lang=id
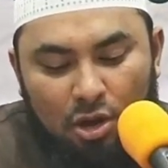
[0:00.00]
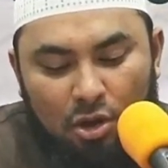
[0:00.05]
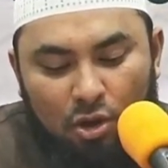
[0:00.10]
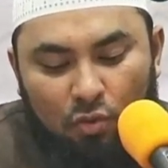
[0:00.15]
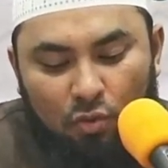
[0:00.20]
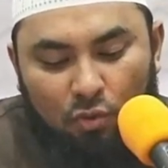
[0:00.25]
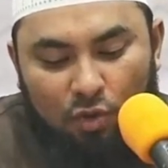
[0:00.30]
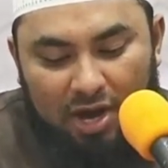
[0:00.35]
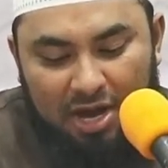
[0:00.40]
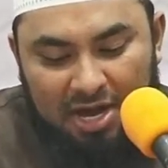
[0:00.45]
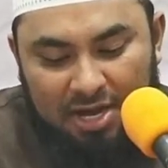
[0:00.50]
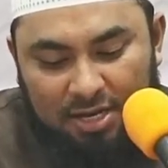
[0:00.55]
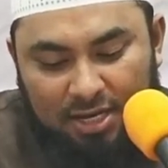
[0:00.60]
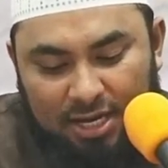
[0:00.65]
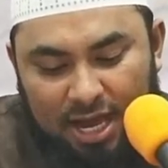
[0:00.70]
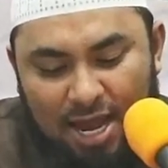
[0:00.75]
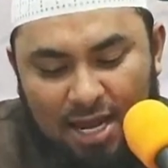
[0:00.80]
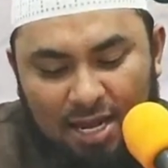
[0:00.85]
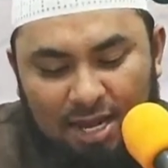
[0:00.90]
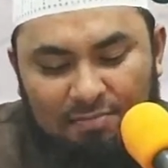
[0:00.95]
wa in
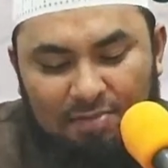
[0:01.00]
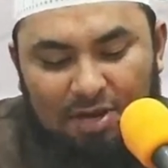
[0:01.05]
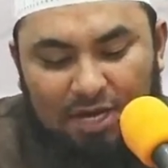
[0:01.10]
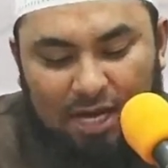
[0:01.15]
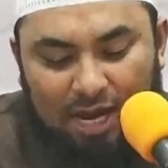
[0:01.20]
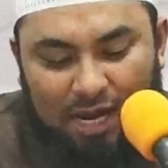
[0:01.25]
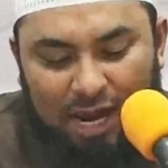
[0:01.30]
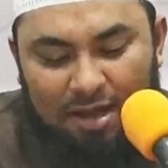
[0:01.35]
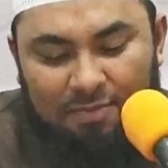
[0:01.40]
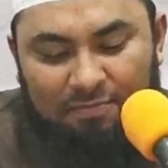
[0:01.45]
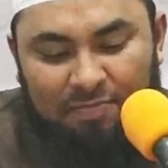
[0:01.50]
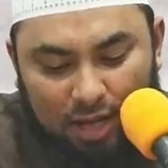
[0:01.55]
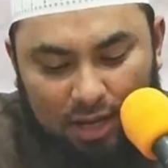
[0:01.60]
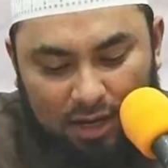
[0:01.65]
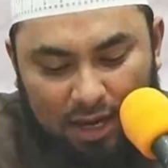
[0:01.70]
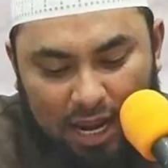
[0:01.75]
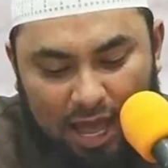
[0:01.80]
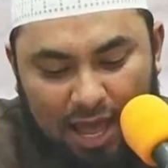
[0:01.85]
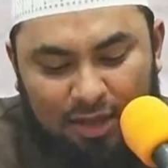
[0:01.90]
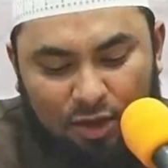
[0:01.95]
kana
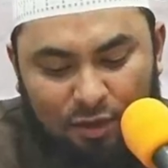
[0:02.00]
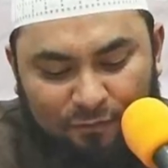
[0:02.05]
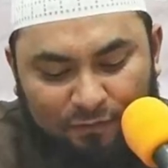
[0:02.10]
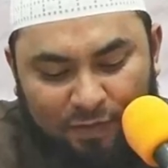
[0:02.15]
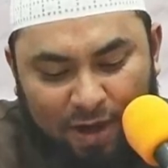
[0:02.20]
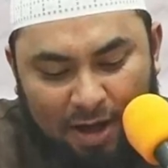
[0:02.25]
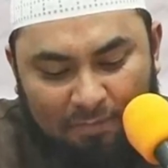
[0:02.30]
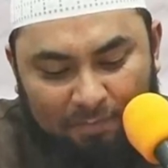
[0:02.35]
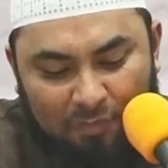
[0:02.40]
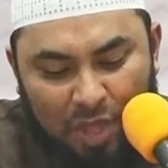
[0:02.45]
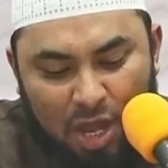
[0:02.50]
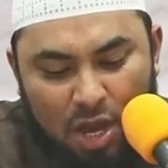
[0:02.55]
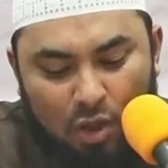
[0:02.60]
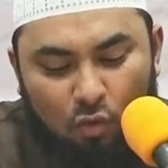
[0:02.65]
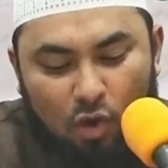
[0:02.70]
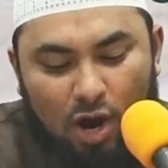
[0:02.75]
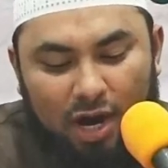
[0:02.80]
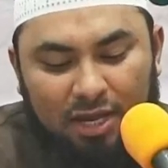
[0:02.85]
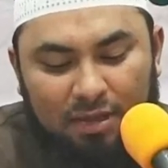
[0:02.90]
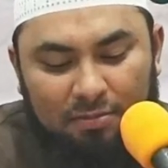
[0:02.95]
kalamin la yufham
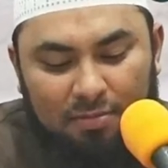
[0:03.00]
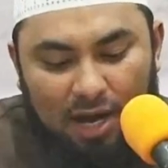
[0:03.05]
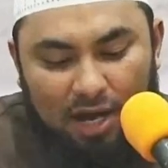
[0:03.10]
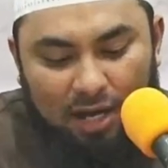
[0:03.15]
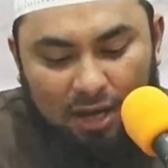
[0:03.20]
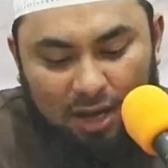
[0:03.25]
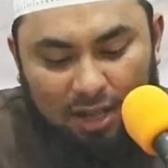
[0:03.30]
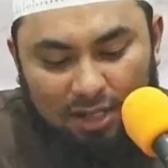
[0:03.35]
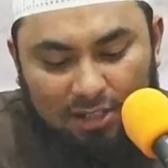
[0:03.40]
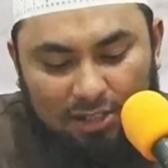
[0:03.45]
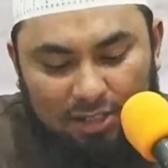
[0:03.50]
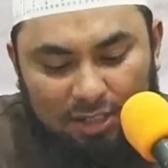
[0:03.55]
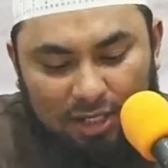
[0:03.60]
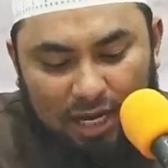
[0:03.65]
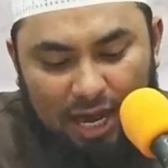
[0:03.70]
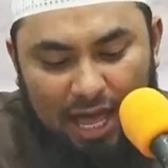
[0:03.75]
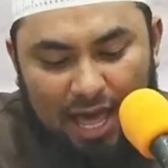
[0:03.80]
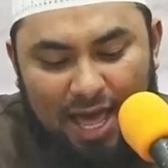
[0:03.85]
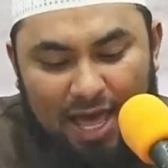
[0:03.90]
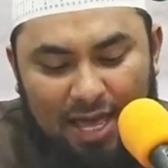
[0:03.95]
wa ibarat
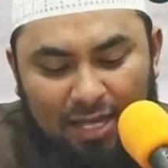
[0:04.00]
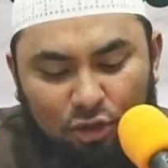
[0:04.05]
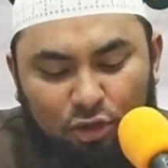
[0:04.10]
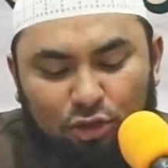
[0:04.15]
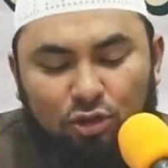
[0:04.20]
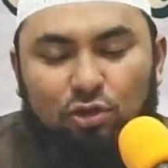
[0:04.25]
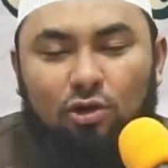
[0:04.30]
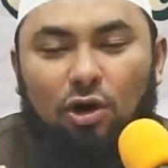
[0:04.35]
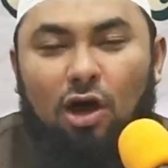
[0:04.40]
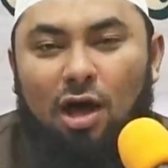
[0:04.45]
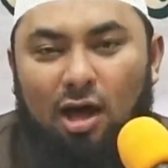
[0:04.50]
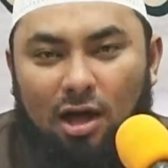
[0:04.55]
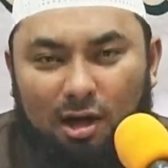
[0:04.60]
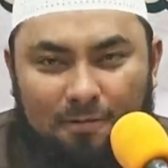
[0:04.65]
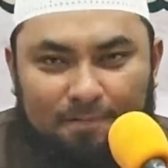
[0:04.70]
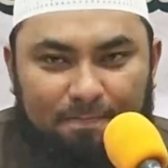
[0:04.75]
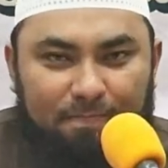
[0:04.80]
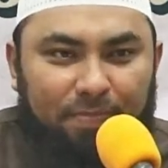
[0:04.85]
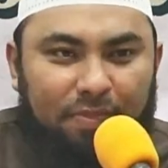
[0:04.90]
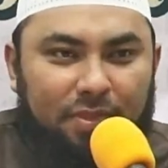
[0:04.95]
la yudra
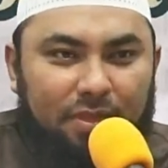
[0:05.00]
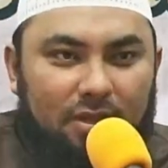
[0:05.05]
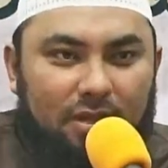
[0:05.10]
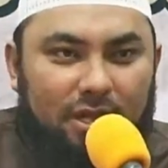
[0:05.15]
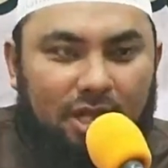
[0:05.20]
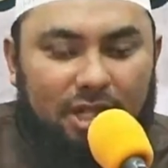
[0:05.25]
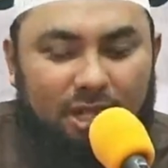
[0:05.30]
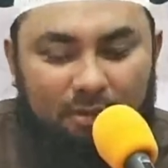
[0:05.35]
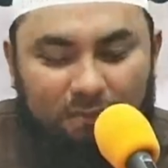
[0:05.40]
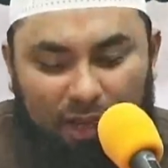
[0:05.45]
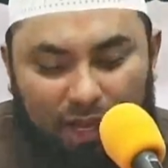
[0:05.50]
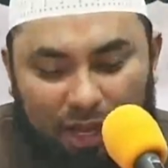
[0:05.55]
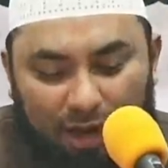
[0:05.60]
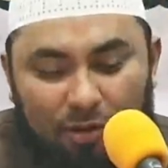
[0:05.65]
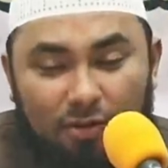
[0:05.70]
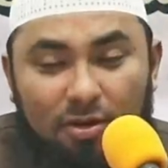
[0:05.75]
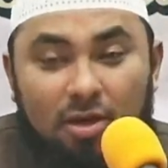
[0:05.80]
kata beliau